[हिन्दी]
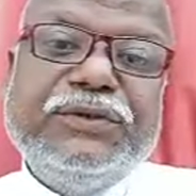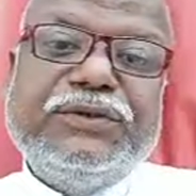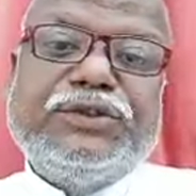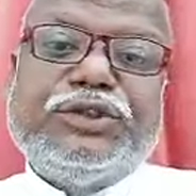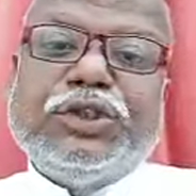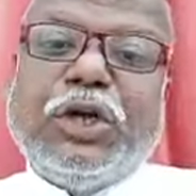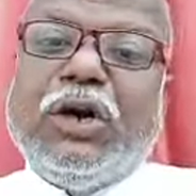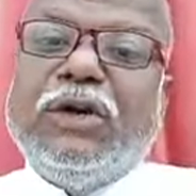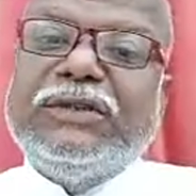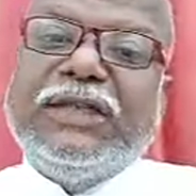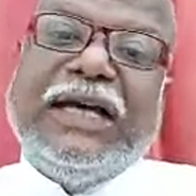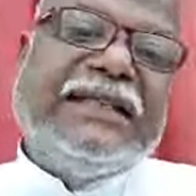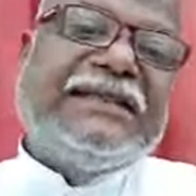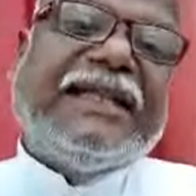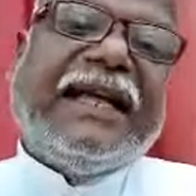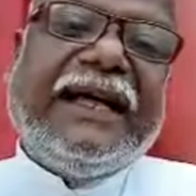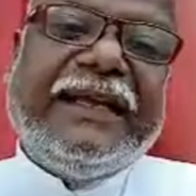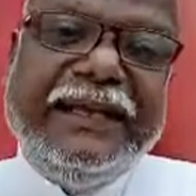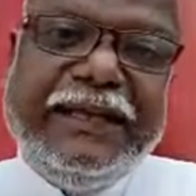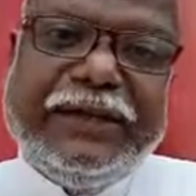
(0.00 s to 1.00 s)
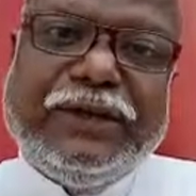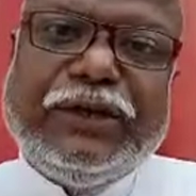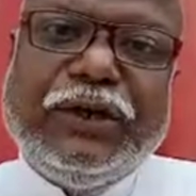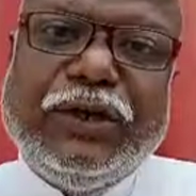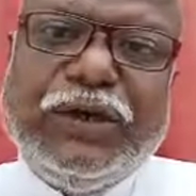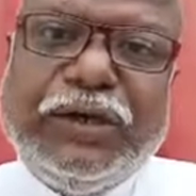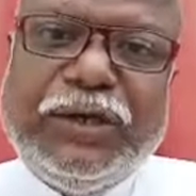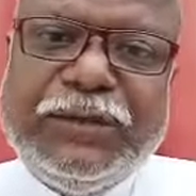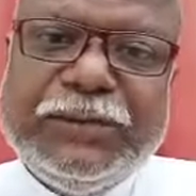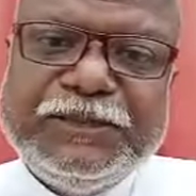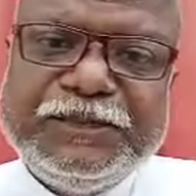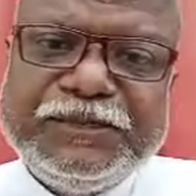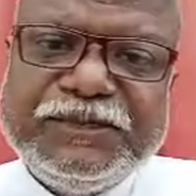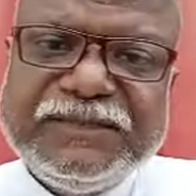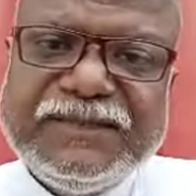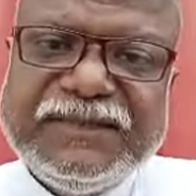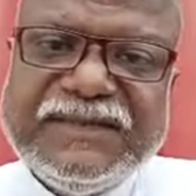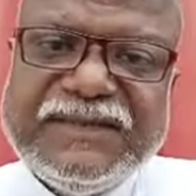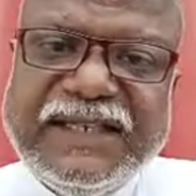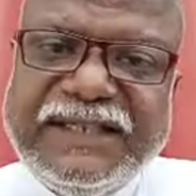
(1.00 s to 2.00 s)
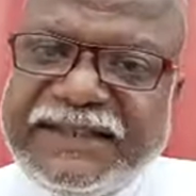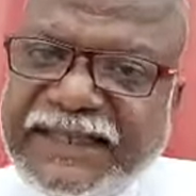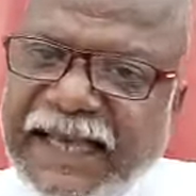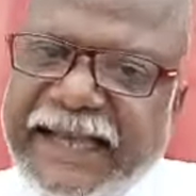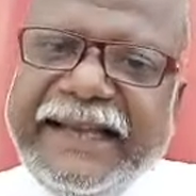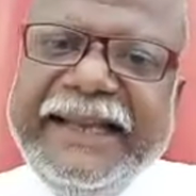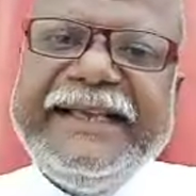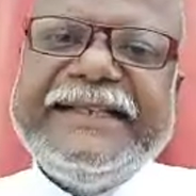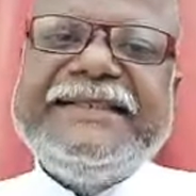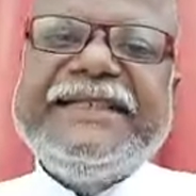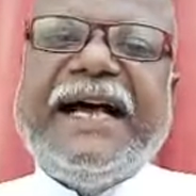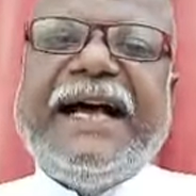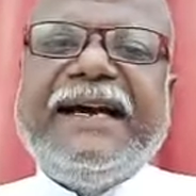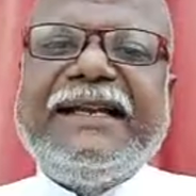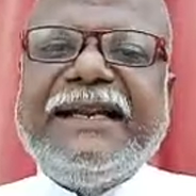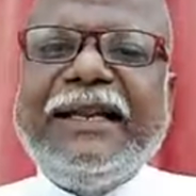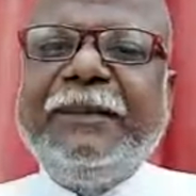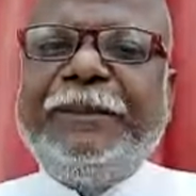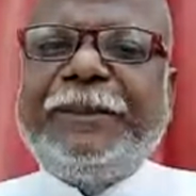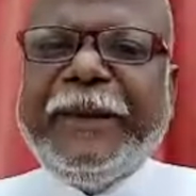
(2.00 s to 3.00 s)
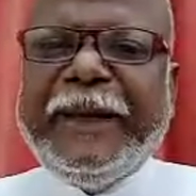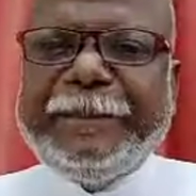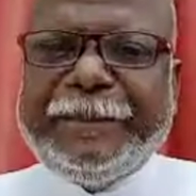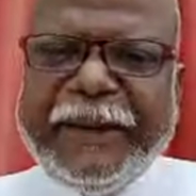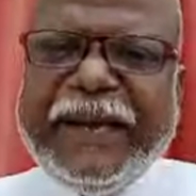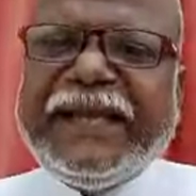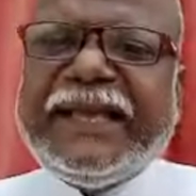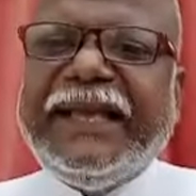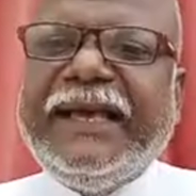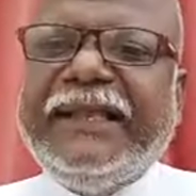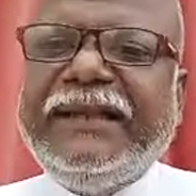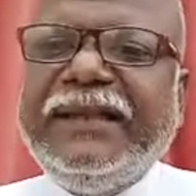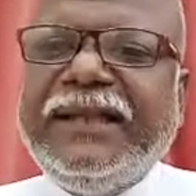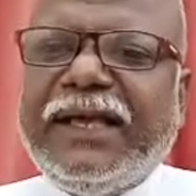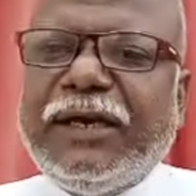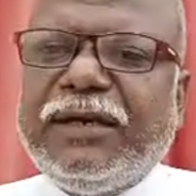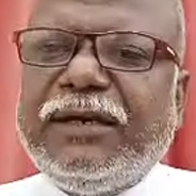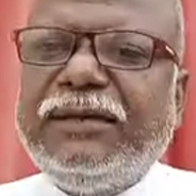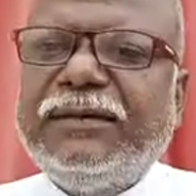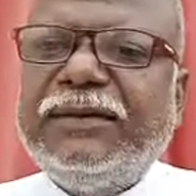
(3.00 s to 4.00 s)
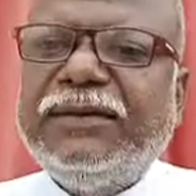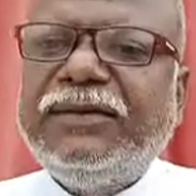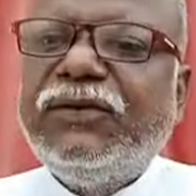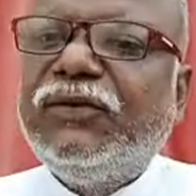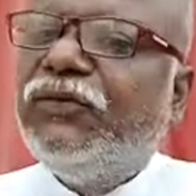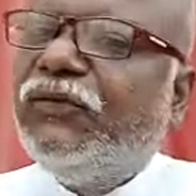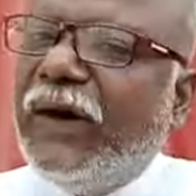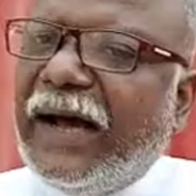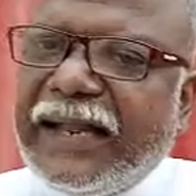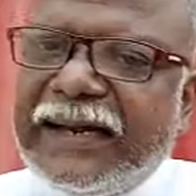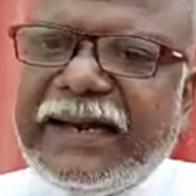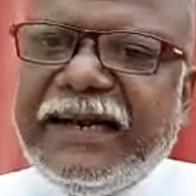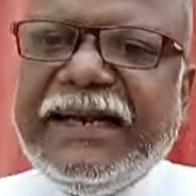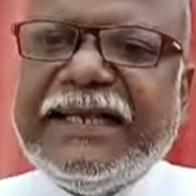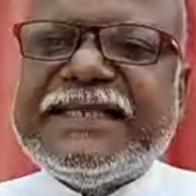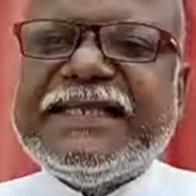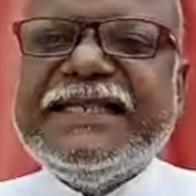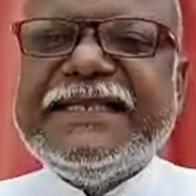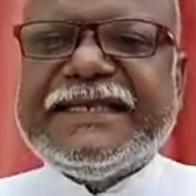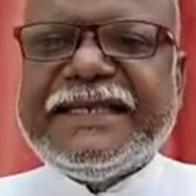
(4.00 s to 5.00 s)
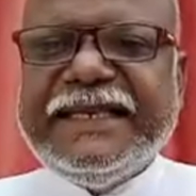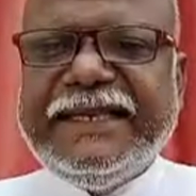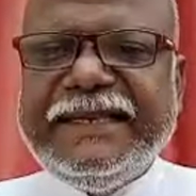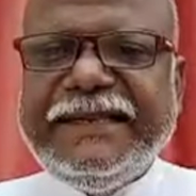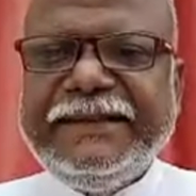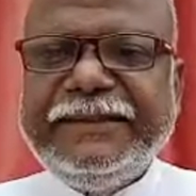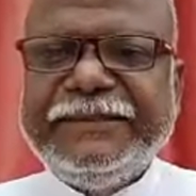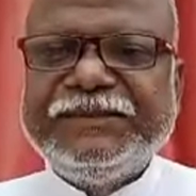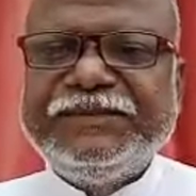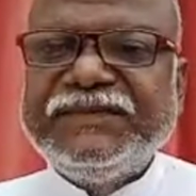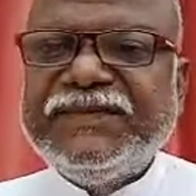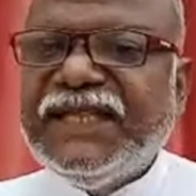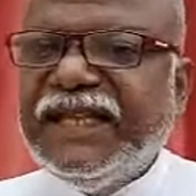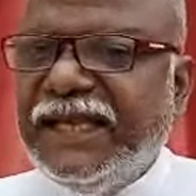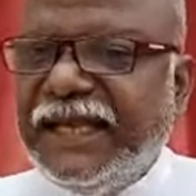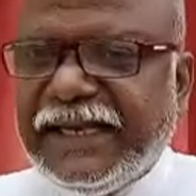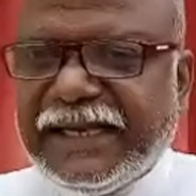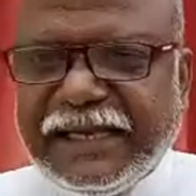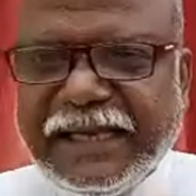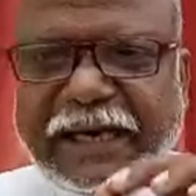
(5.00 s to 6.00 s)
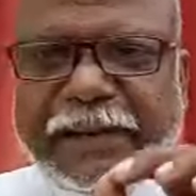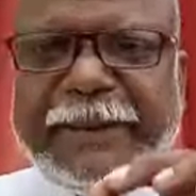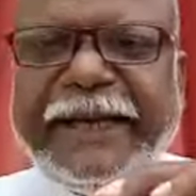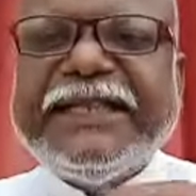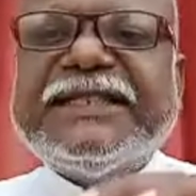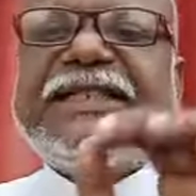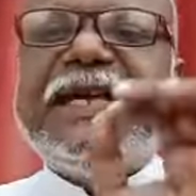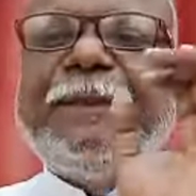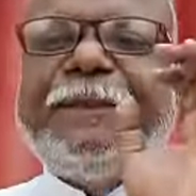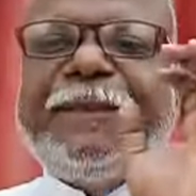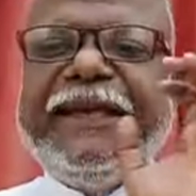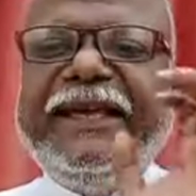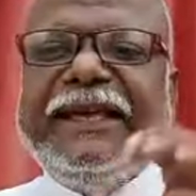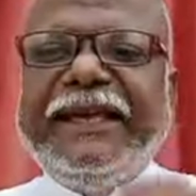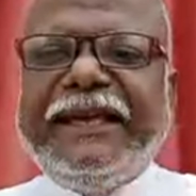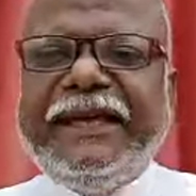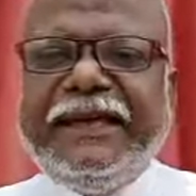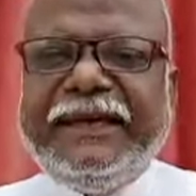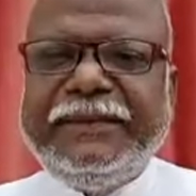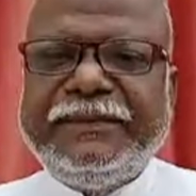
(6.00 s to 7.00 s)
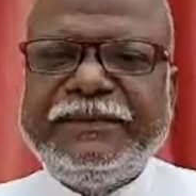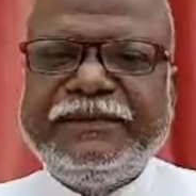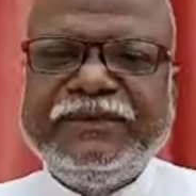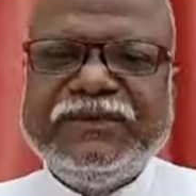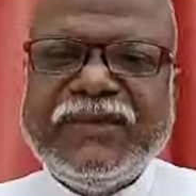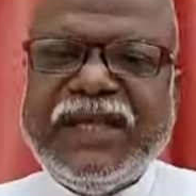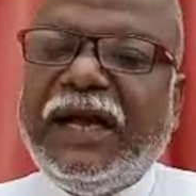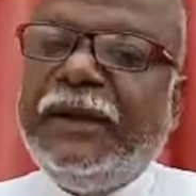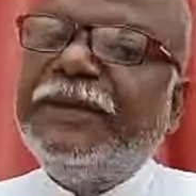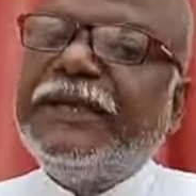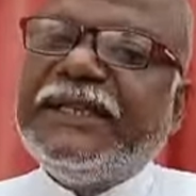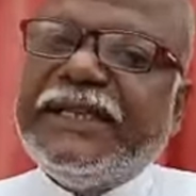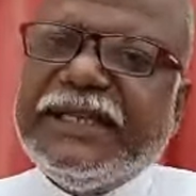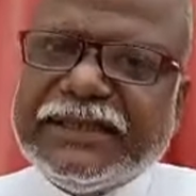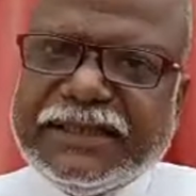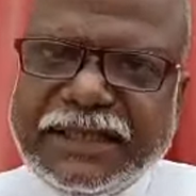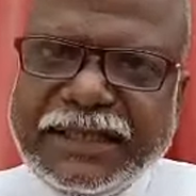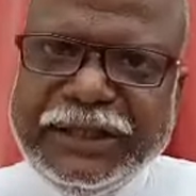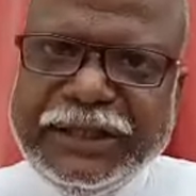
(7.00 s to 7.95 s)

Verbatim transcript: चौदह तारीख को दैनिक जागरण पेपर के अंदर वाराणसी से एक खबर छपी है अब कितनी